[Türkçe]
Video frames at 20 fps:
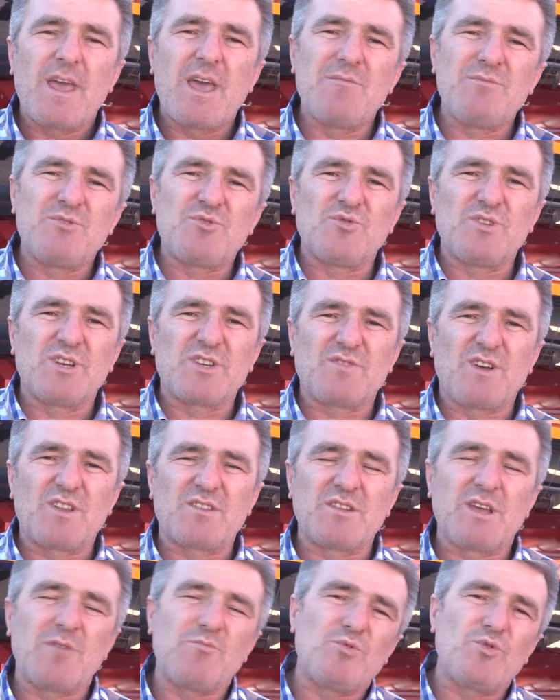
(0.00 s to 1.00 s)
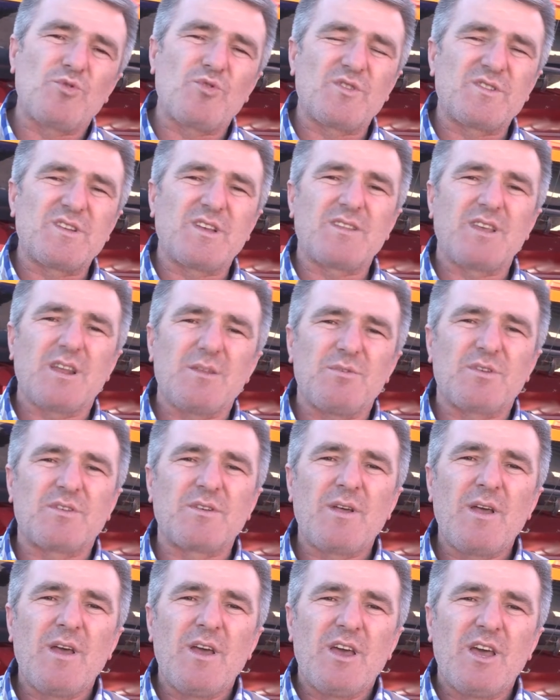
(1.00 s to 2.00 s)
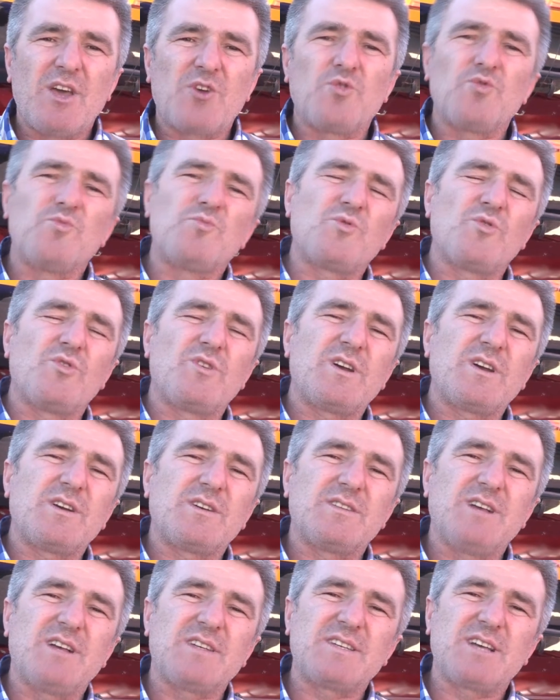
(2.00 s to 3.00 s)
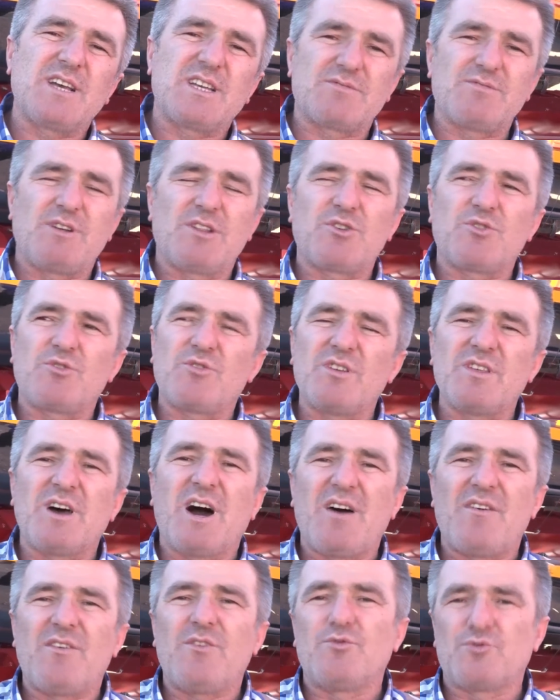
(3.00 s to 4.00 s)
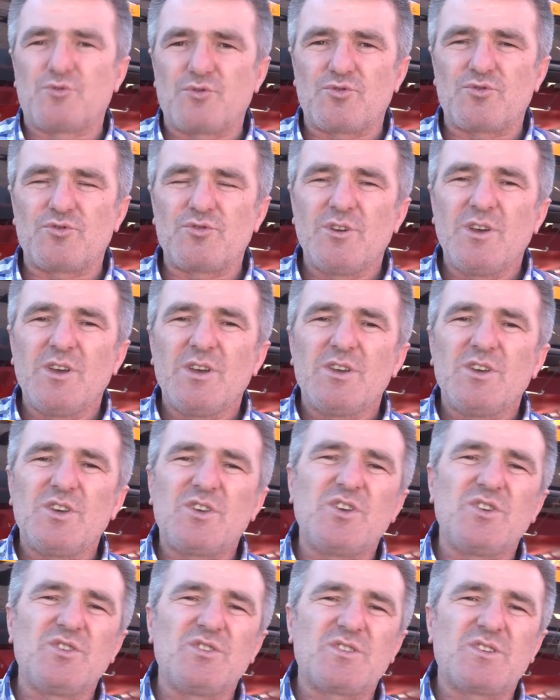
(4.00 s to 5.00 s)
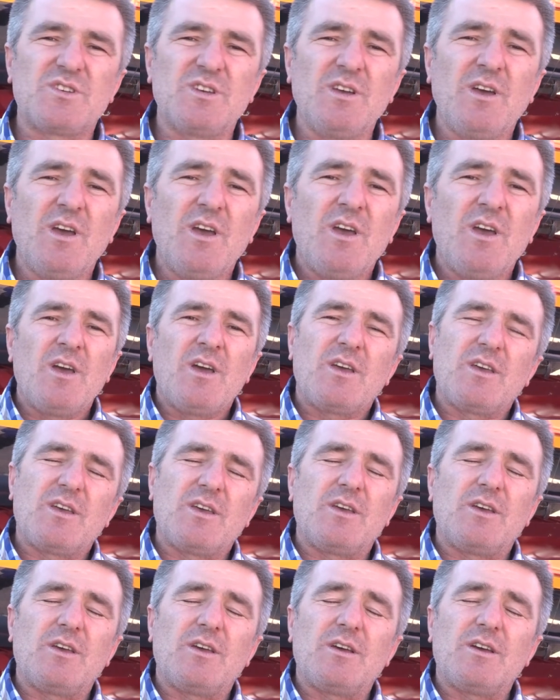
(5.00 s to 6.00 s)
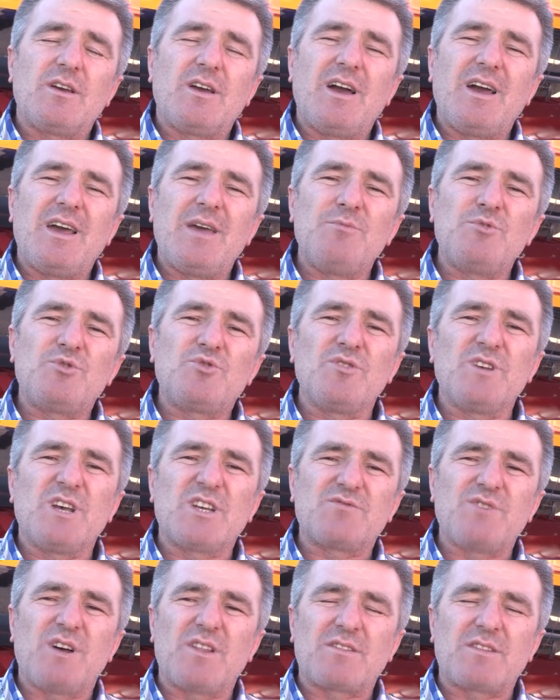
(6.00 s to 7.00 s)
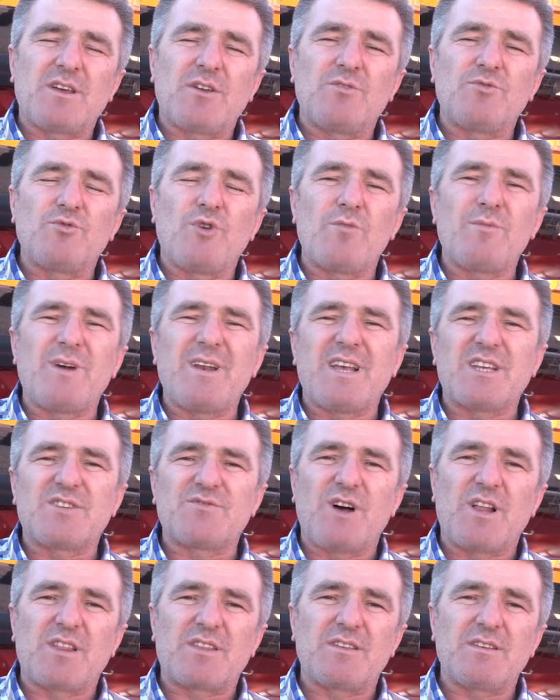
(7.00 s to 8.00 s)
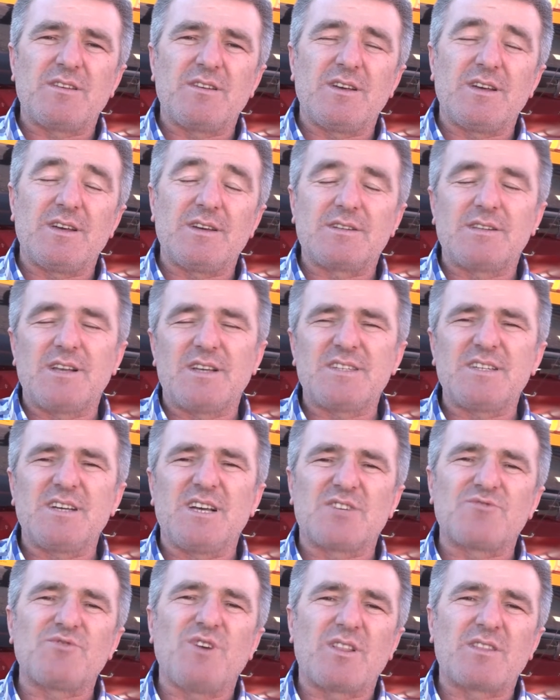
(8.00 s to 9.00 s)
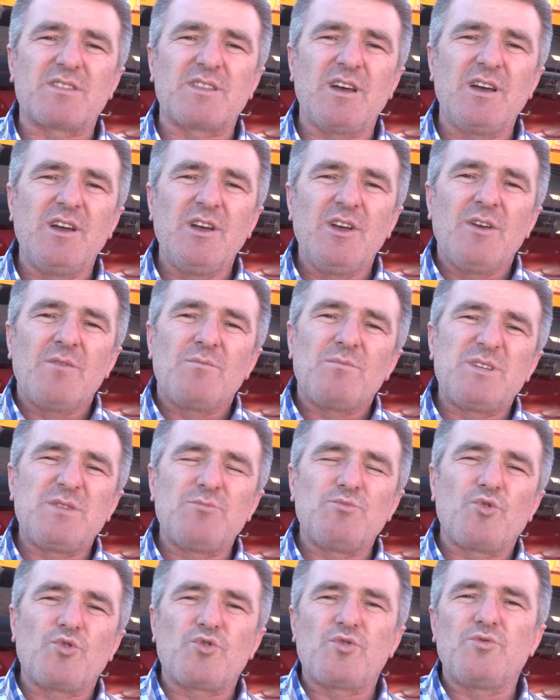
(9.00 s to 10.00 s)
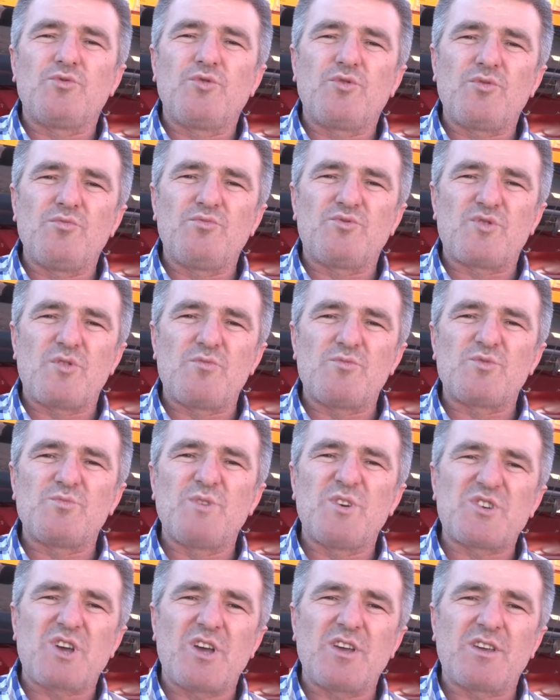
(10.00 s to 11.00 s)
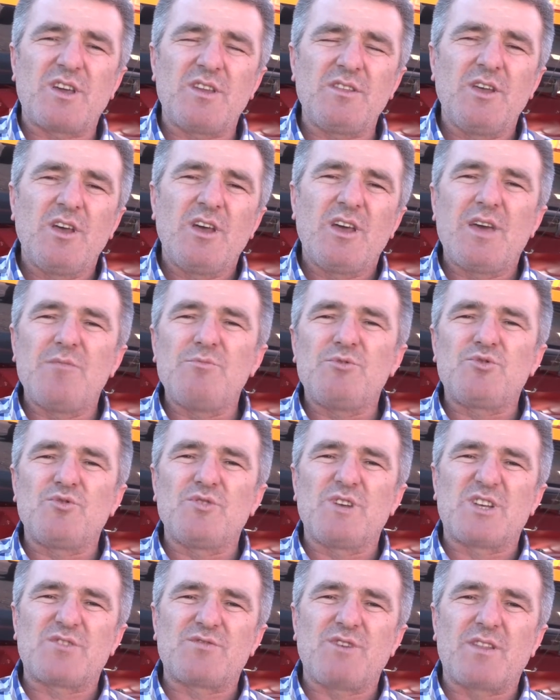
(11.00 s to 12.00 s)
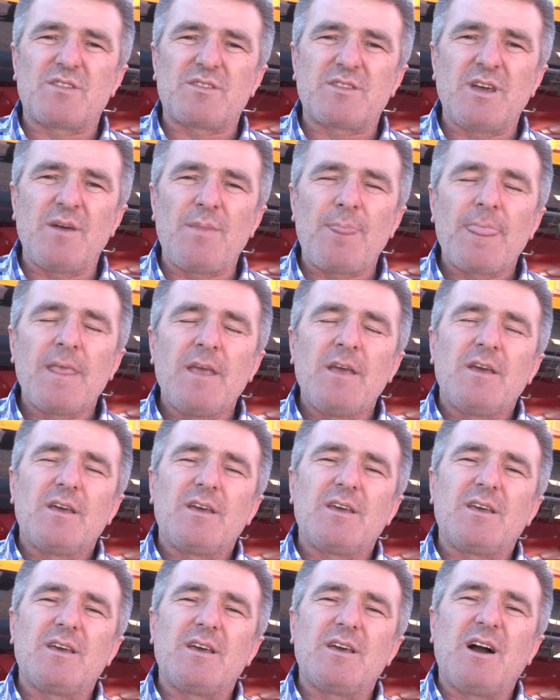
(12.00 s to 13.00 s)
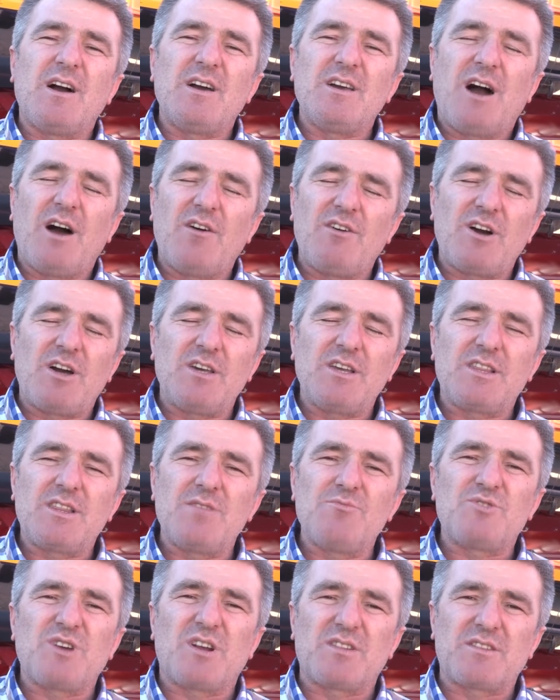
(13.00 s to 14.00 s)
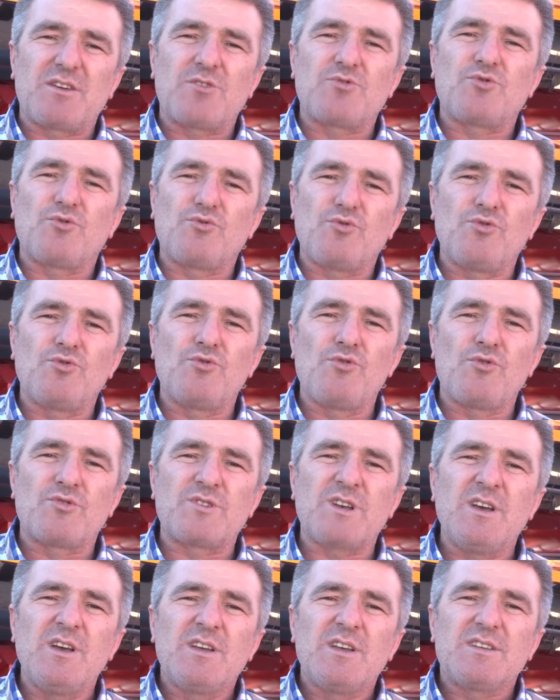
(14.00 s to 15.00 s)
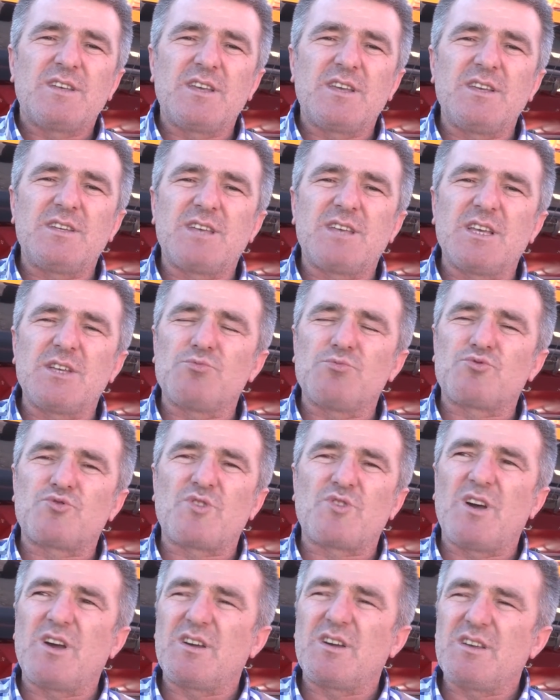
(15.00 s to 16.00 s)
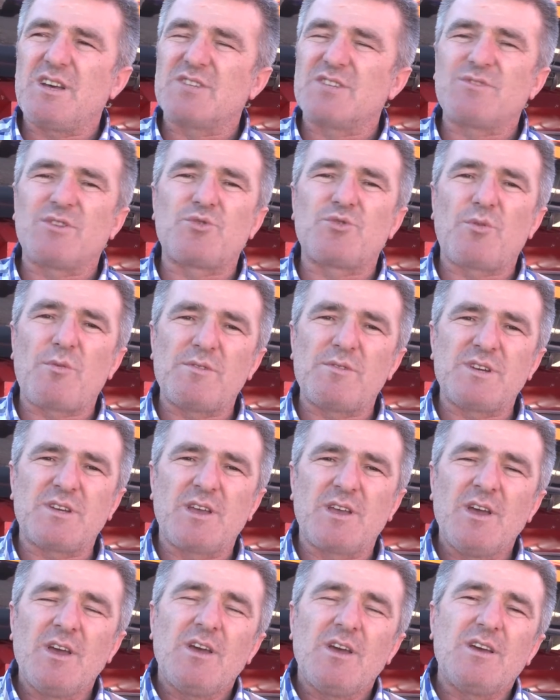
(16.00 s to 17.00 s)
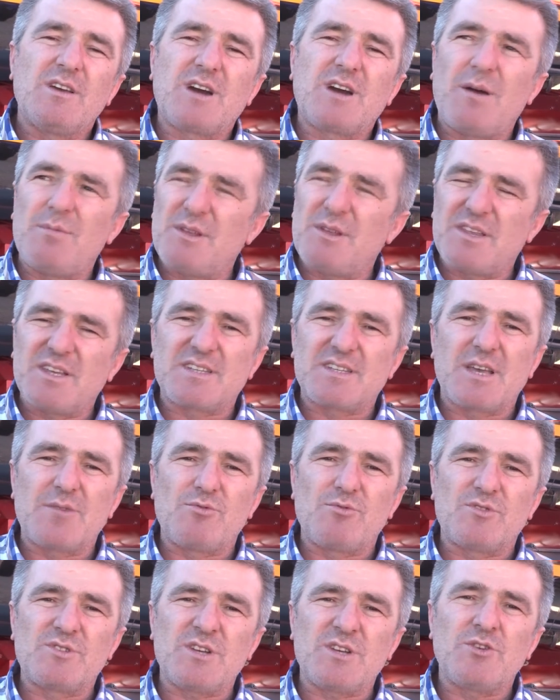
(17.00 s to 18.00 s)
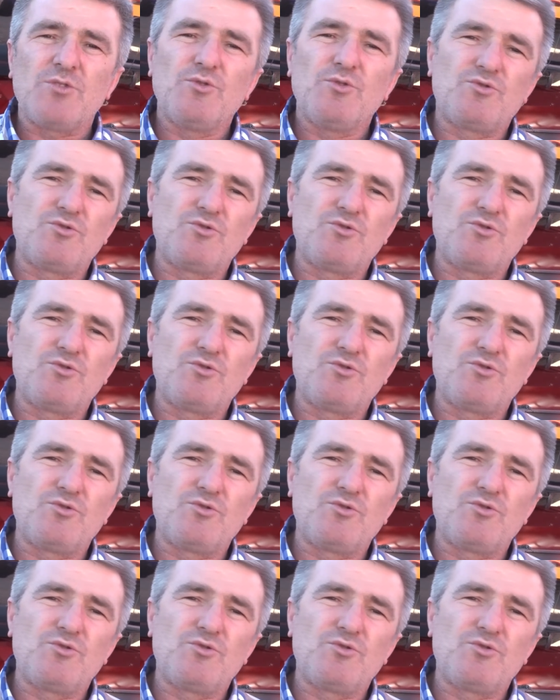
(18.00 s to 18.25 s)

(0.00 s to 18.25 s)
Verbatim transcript: Emisyon asfaltın en büyük özellikleri bir, ekonomik olarak klasik asfalta göre daha ucuz. İkincisi e, emisyon asfaltta, normal asfalt, e, klasik asfaltta bizim dök, döküm süremiz 5 ayken emisyon asfaltta e, hava iklim şartları çok uygun olursa 8-8,5 aya kadar asfalt dökülecek e, kabiliyete sahip olacağız.